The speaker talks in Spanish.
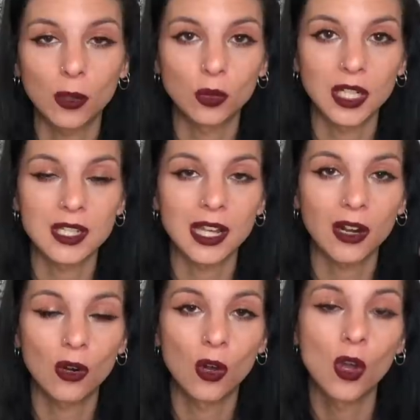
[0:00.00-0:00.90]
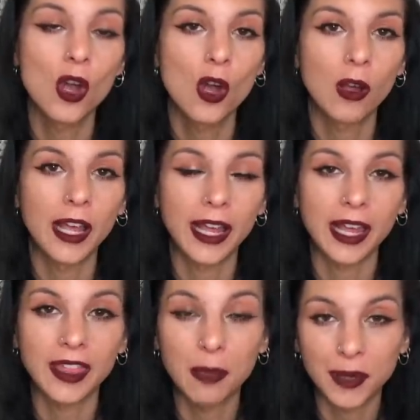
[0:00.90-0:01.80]
utilizarlo
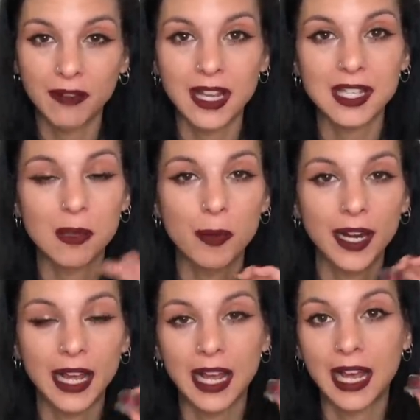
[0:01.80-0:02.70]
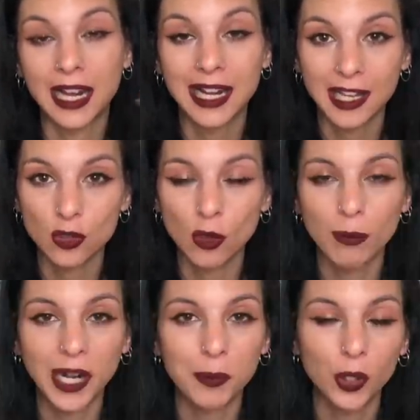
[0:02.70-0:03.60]
eh, de prebase para las
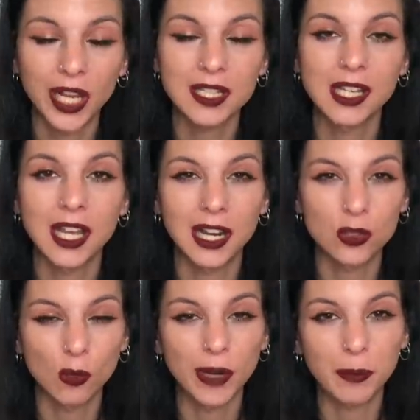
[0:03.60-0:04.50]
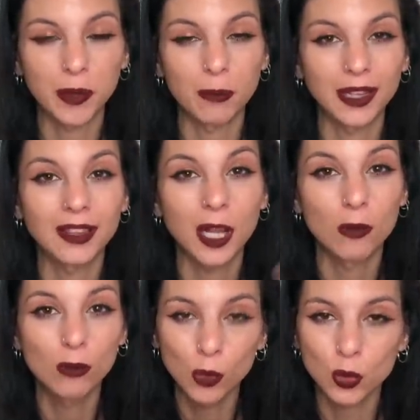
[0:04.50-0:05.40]
sombras porque hacen que las sombras pigmenten
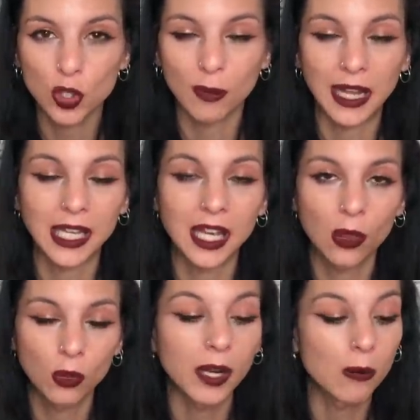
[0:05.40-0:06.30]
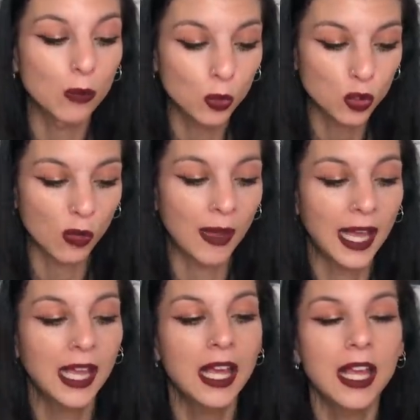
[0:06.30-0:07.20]
mucho más y que duren mucho
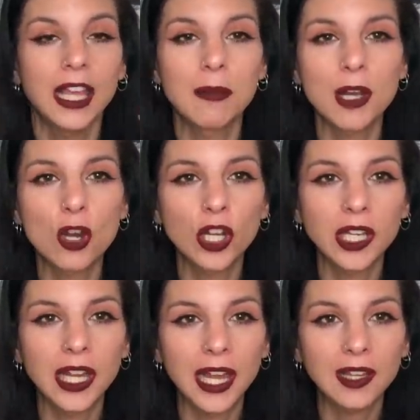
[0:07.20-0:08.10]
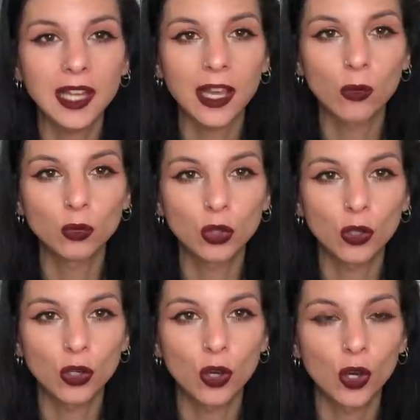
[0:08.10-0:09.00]
más. Y me cogí este que es un
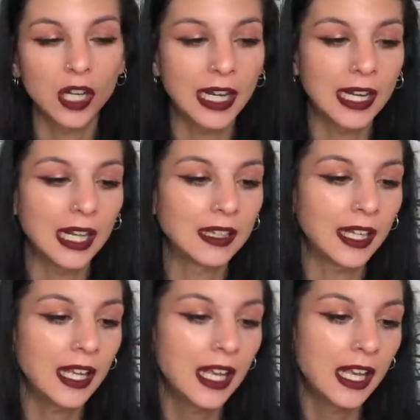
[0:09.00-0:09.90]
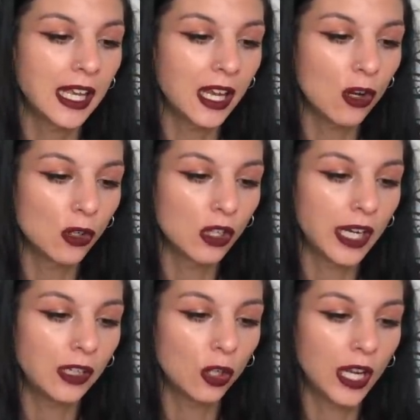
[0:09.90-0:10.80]
tono granate, que en
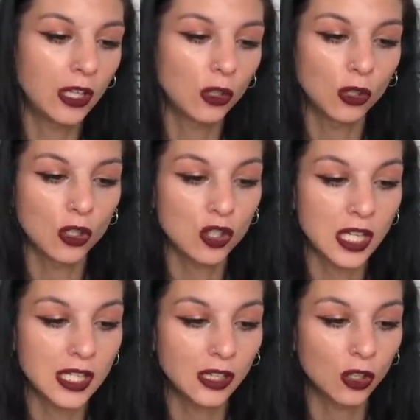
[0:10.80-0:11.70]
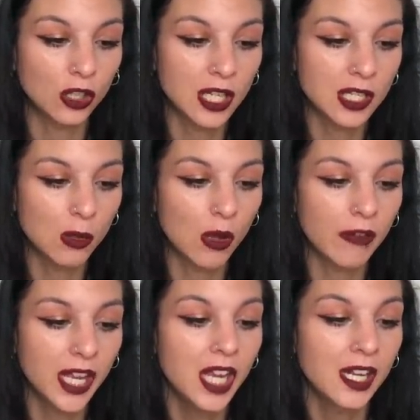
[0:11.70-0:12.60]
concreto es el tono
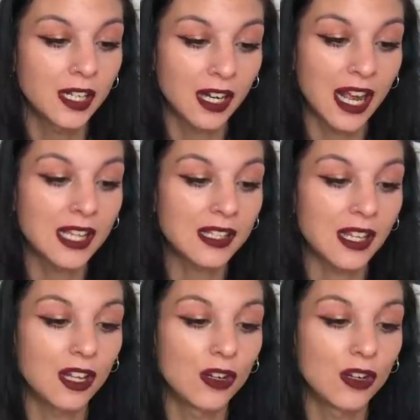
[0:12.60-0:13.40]
619 Rust